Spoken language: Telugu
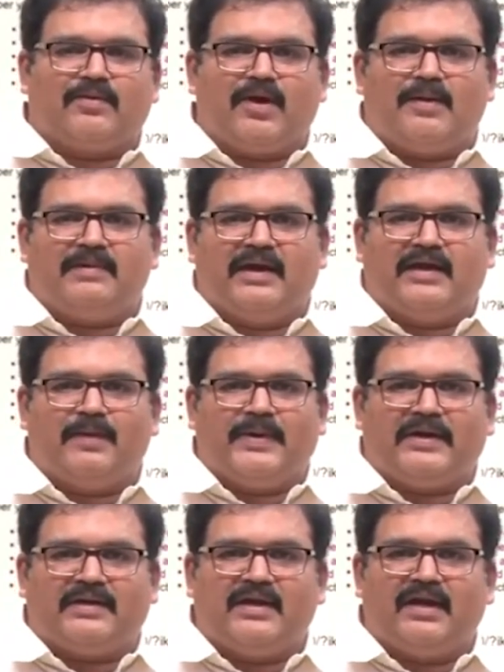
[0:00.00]
చంద్రబాబు నాయుడు
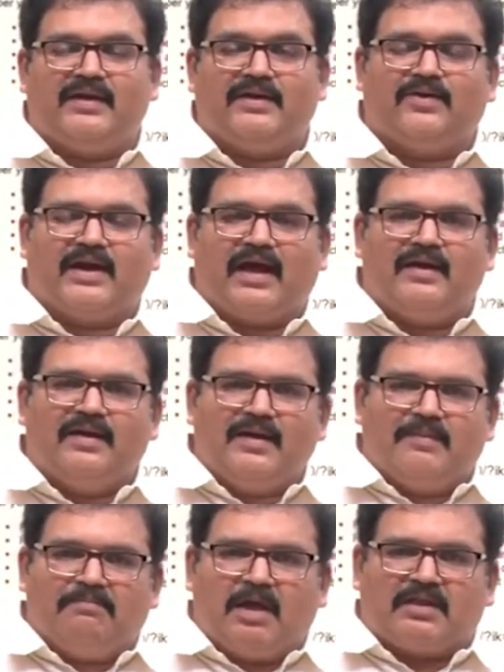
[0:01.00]
గారు పెట్టిన అన్నిటి కూడా
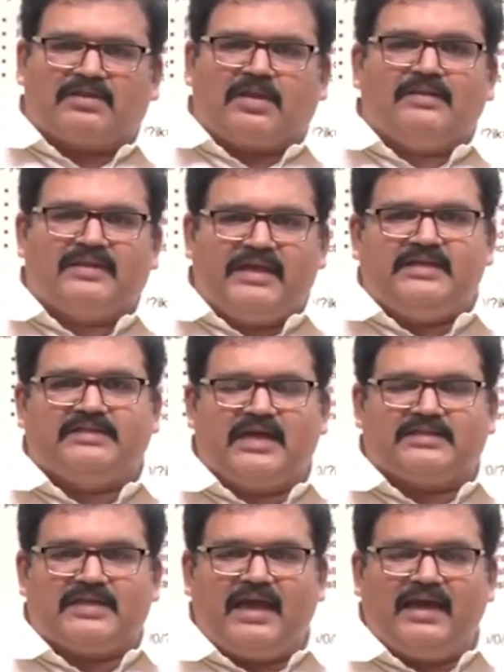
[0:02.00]
మొత్తం
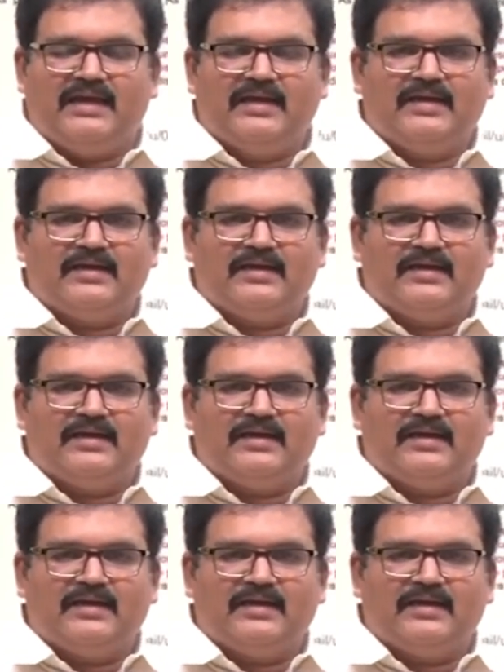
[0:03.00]
తీయించేసి